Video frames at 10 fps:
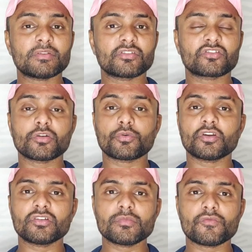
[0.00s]
रैम एंड सिक्सटी
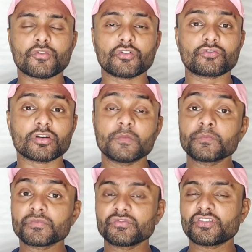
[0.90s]
फोर जीबी फोर
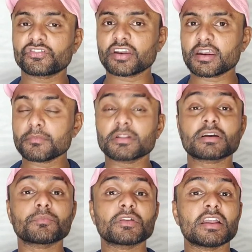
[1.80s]
स्टोरेज जिसकी कीमत
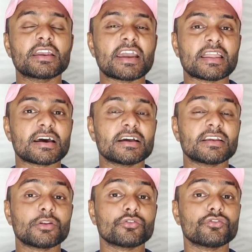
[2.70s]
कंपनी ने ग्यारह
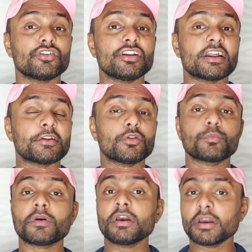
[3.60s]
हजार नौ सौ निन्यानवे
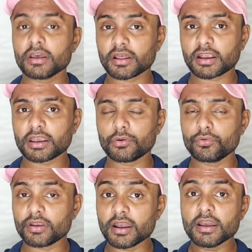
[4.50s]
रुपये रखे
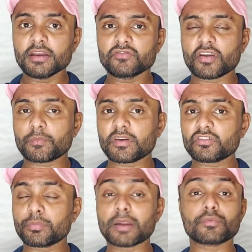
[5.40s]
हुई है
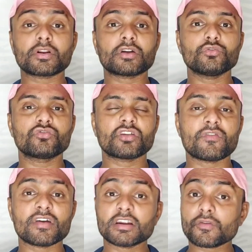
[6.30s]
जबकि स्मार्टफोन का
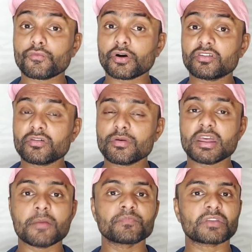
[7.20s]
दूसरा वेरियंट है फोर जी बी
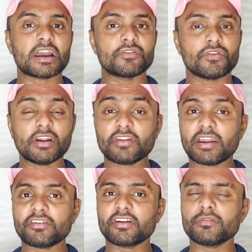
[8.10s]
रैम एंड वन
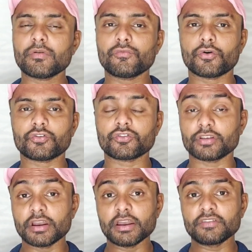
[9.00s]
ट्वेंटी जी बी फोन
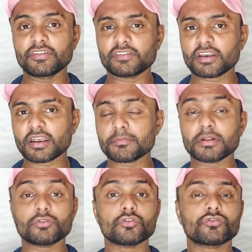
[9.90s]
स्टोरेज जिसकी
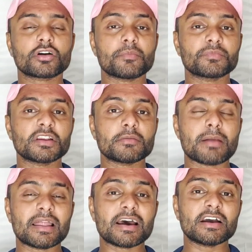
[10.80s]
कीमत दोस्तों कंपनी ने
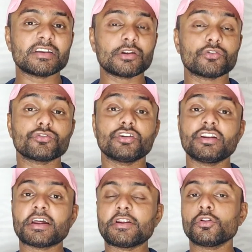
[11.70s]
बारह हजार नौ सौ
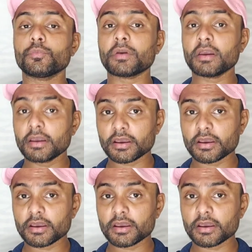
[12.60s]
निन्यानवे रुपए